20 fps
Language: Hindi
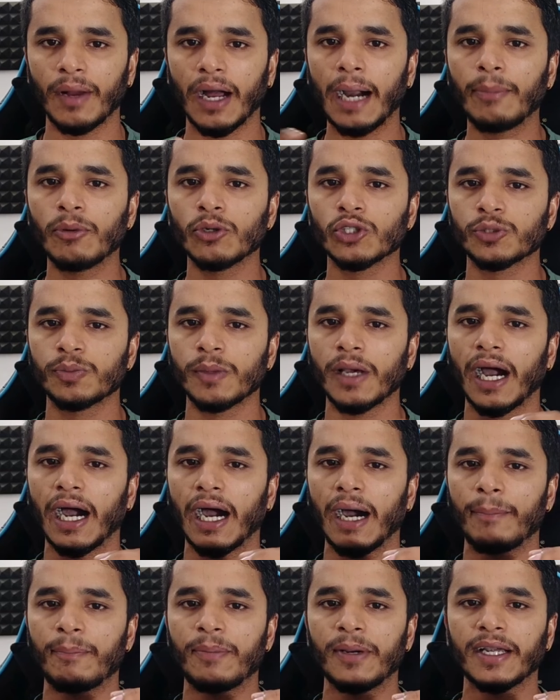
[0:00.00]
अब उसमें
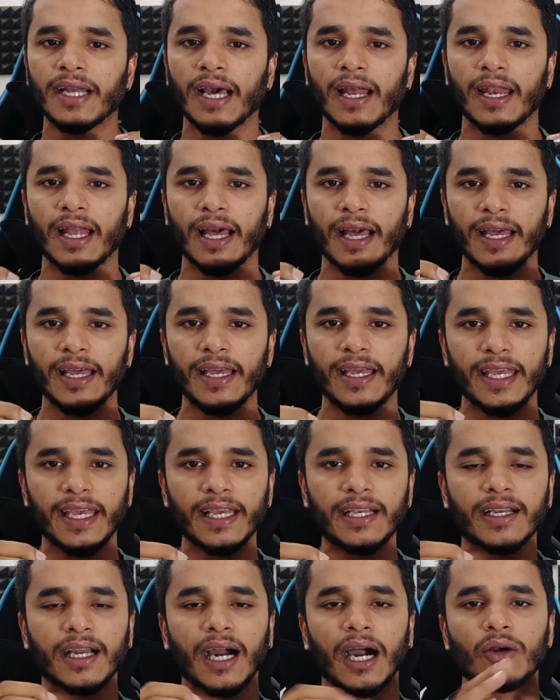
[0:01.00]
आपने डालना है
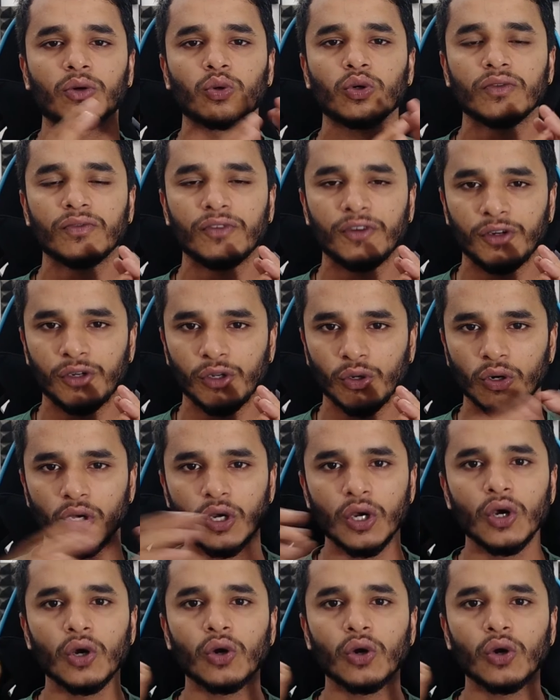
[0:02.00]
एक कार्टून वीडियो